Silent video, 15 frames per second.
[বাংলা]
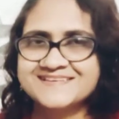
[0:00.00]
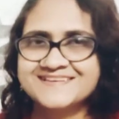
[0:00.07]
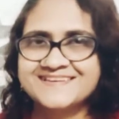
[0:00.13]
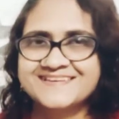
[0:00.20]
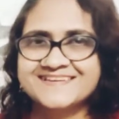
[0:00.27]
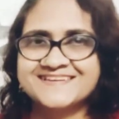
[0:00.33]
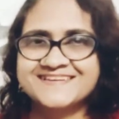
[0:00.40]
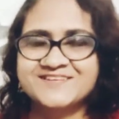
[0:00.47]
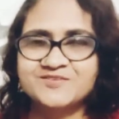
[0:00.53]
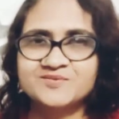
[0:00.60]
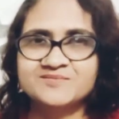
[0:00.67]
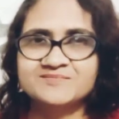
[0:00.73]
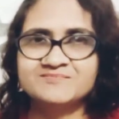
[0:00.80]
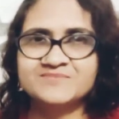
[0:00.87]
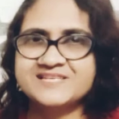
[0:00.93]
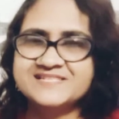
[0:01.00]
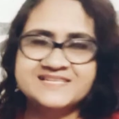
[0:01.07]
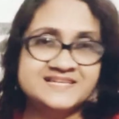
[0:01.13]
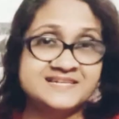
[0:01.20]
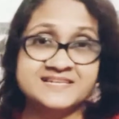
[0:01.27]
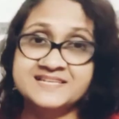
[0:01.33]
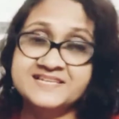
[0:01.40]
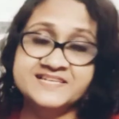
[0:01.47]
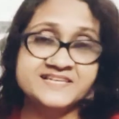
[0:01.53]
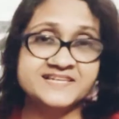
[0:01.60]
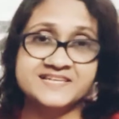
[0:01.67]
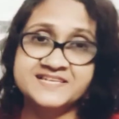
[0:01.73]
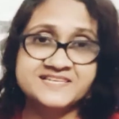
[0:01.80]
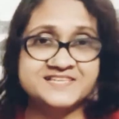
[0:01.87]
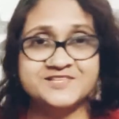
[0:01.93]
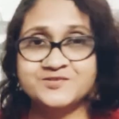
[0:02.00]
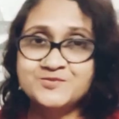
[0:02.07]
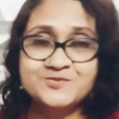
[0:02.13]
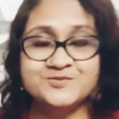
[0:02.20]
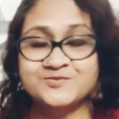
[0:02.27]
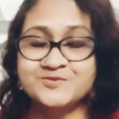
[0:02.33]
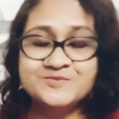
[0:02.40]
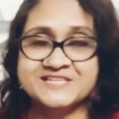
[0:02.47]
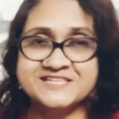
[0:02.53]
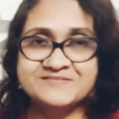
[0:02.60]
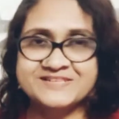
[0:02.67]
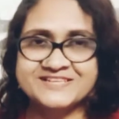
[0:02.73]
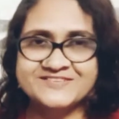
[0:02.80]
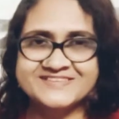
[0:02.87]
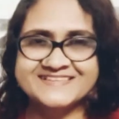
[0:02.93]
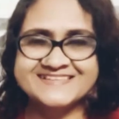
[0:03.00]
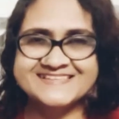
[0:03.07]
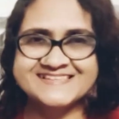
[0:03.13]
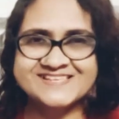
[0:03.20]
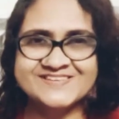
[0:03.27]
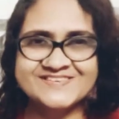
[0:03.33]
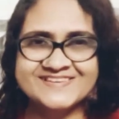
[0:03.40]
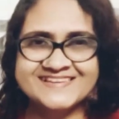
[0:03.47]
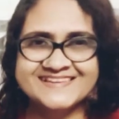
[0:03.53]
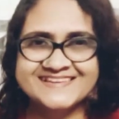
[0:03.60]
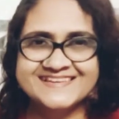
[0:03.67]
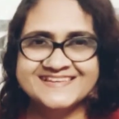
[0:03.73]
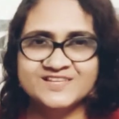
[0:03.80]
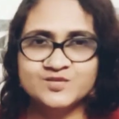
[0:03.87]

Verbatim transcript: কারণ এই ঠান্ডাটা লেগে গেলে কিন্তু খুব একটা ভালো জিনিস নয় তো